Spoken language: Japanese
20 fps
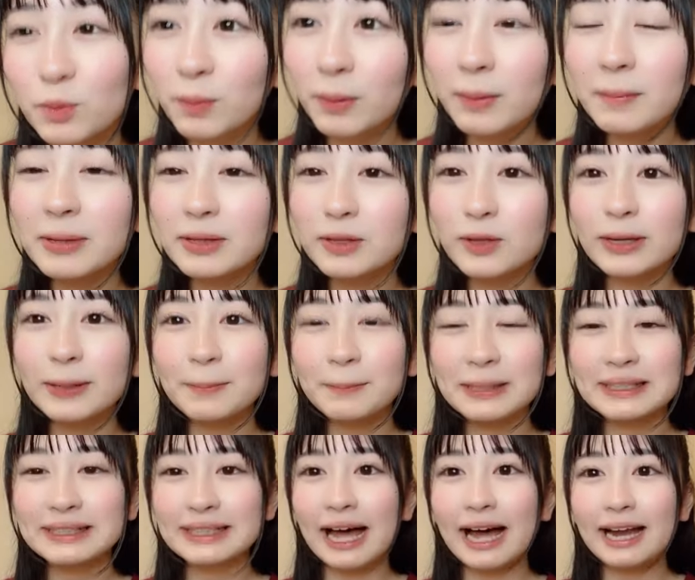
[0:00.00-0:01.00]
もばめ取り
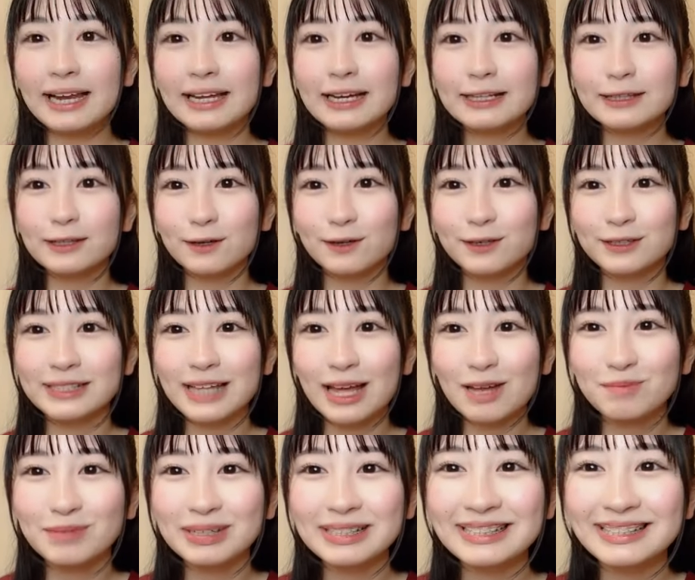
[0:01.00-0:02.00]
ましたありがとうござい
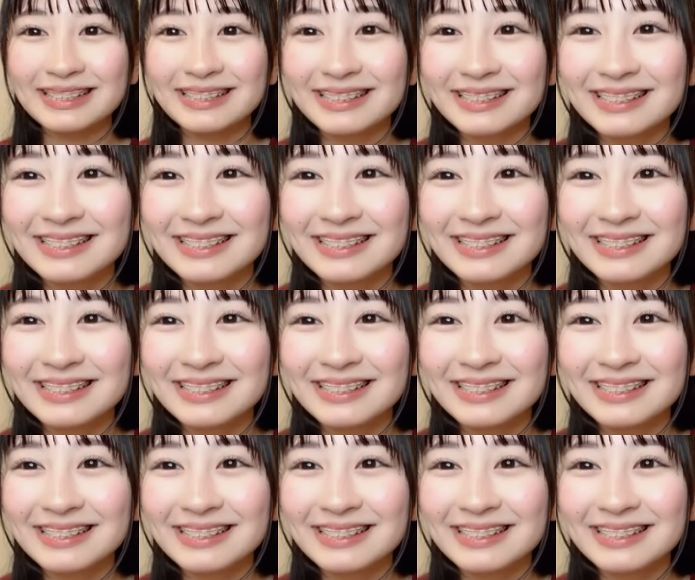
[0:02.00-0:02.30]
ます